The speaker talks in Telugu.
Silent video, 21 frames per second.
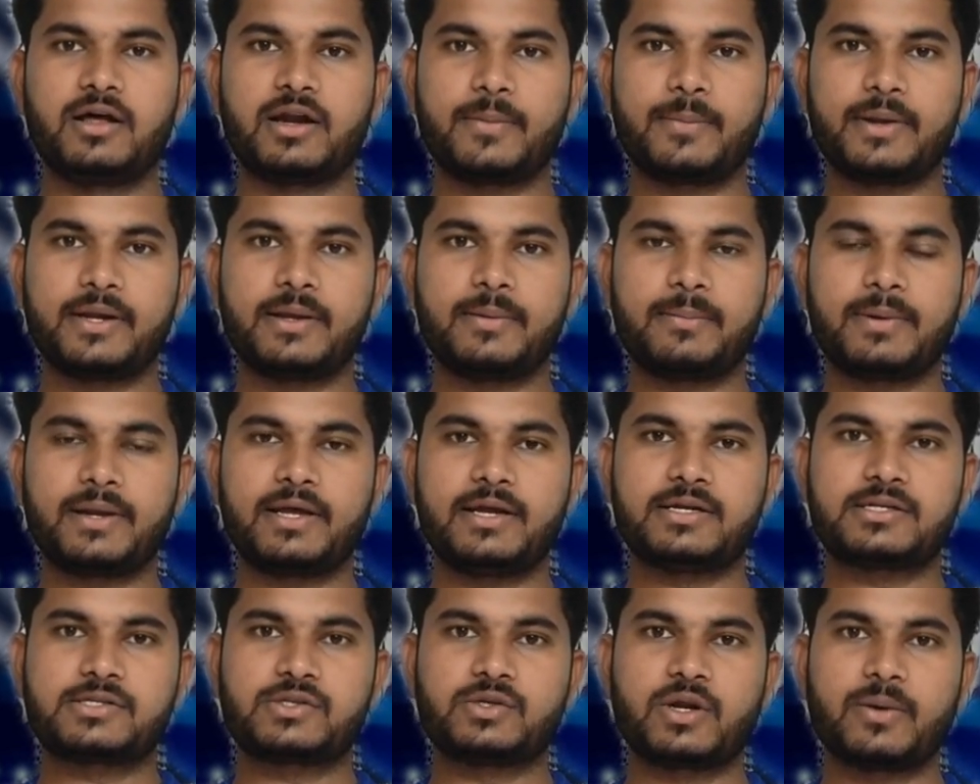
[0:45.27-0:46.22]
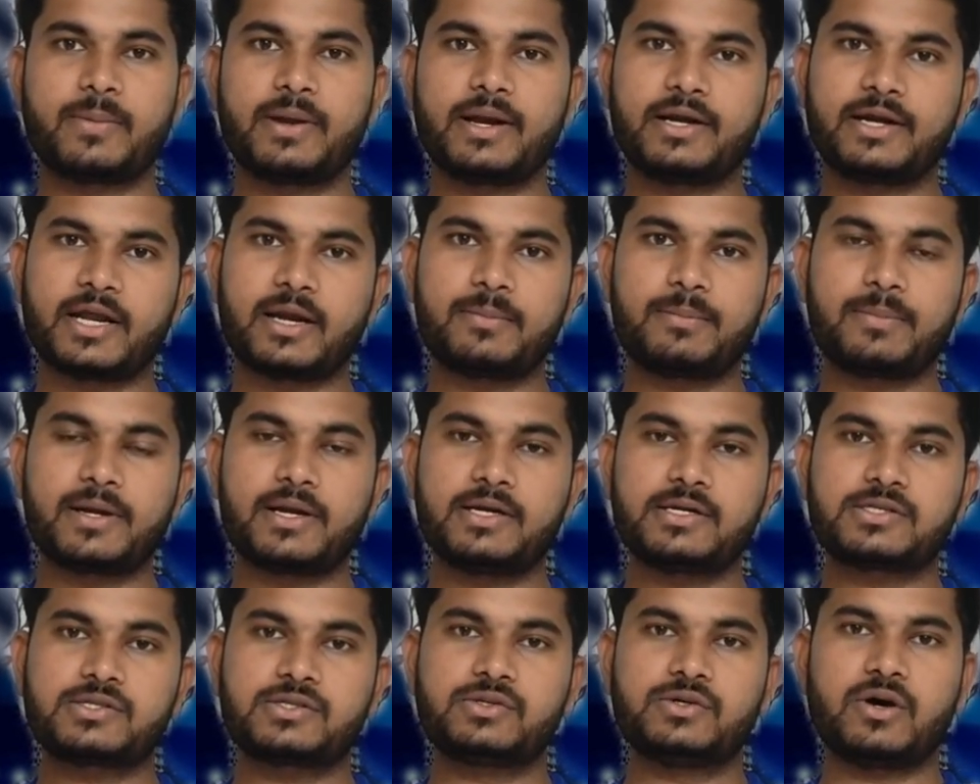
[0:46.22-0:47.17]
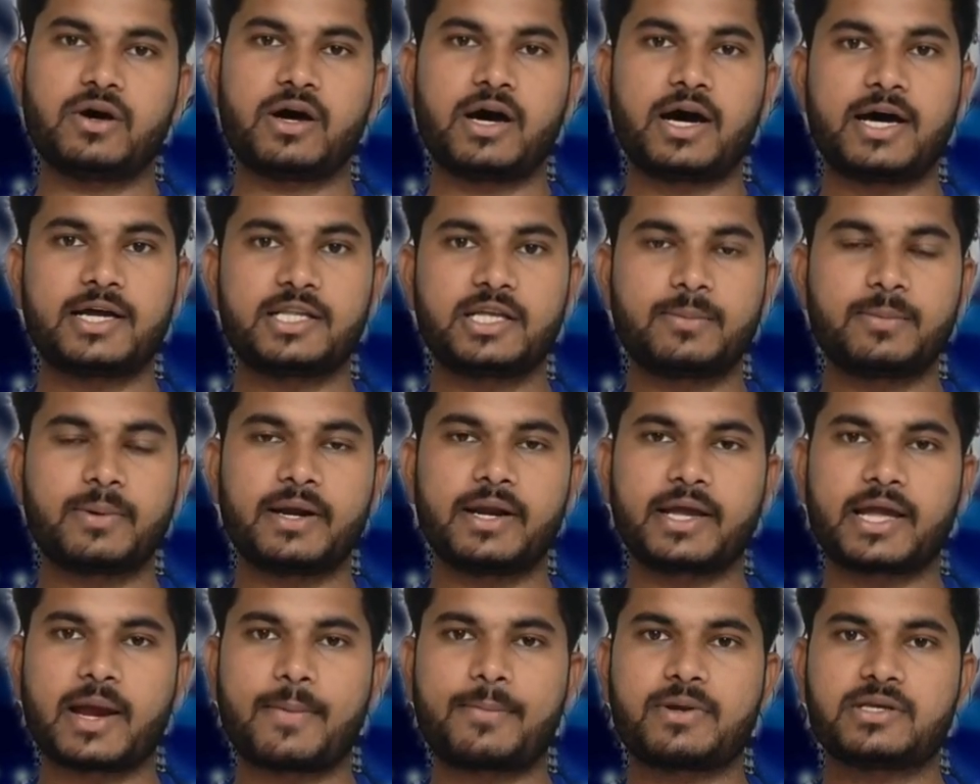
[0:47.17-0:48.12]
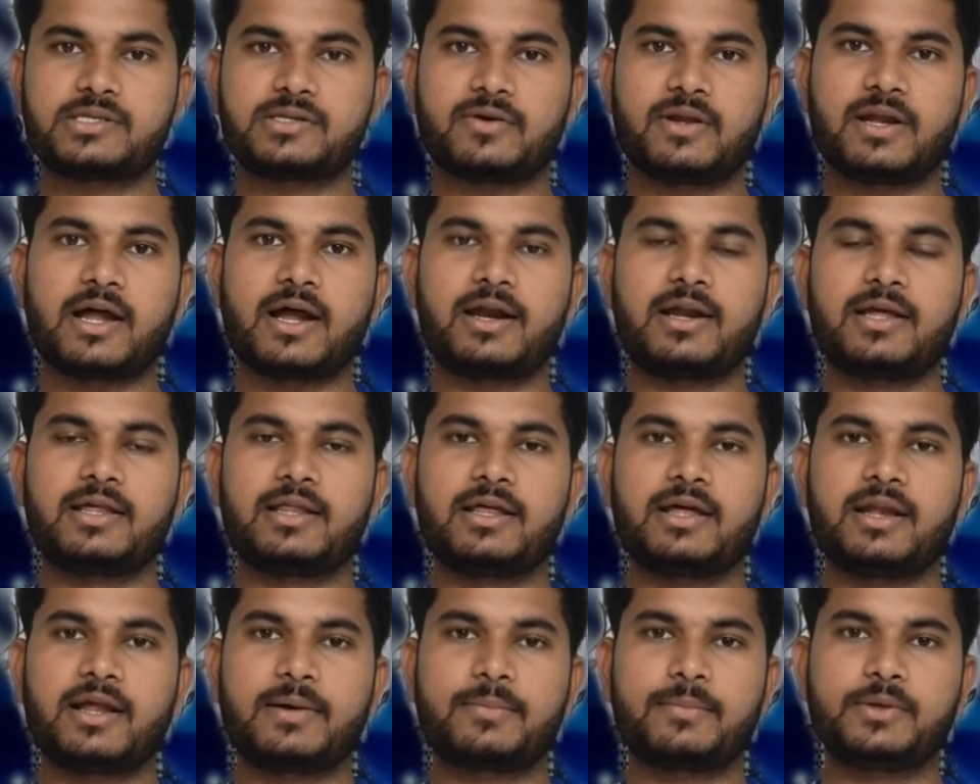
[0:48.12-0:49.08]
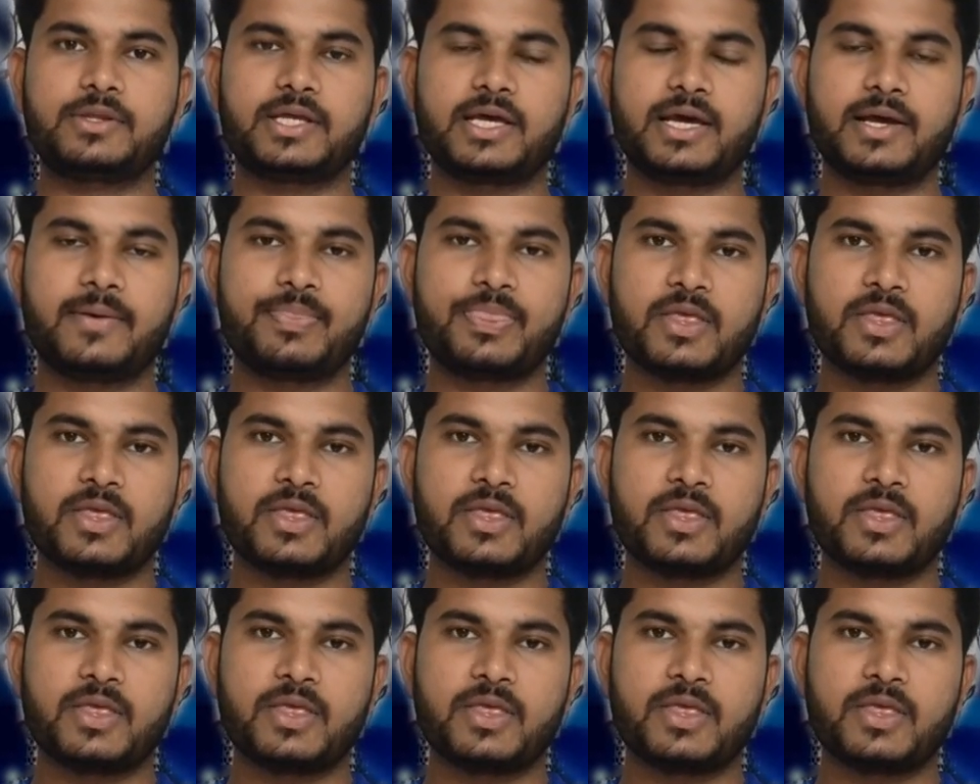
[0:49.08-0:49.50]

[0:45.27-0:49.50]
రిమైనింగ్ ప్లేయర్స్ రిమైనింగ్ టెన్ ప్లేయర్స్ హార్దిక్ పాండ్యా కెప్టెన్స్ వాళ్ళు ఆడలేదా లేకపోతే